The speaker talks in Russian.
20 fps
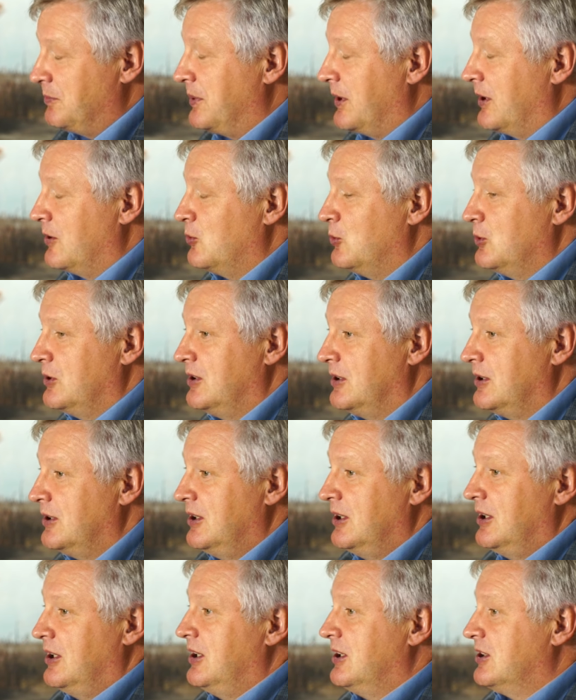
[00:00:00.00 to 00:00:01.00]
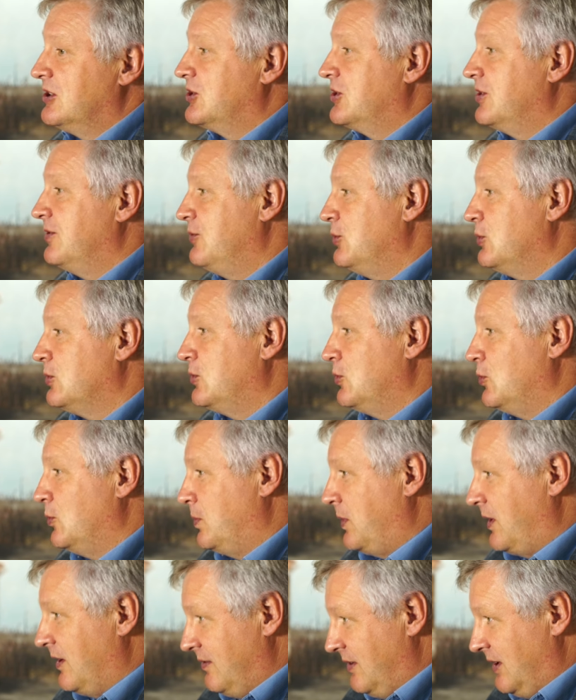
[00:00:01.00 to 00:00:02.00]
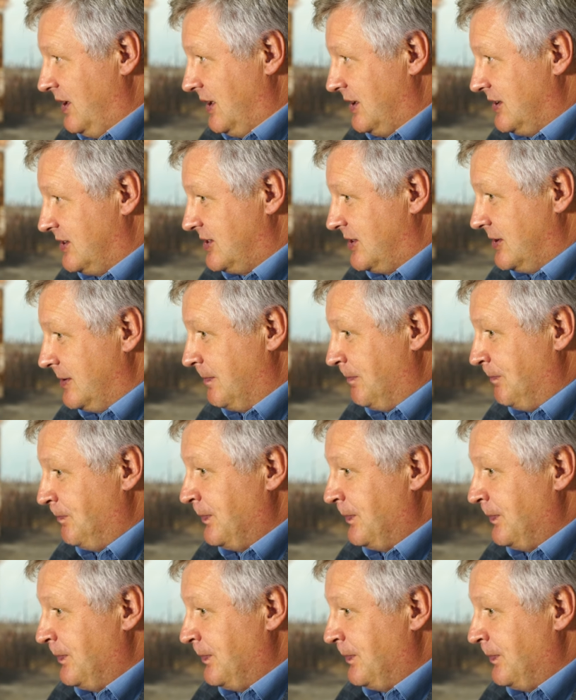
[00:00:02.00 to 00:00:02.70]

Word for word: природа живет и управляется.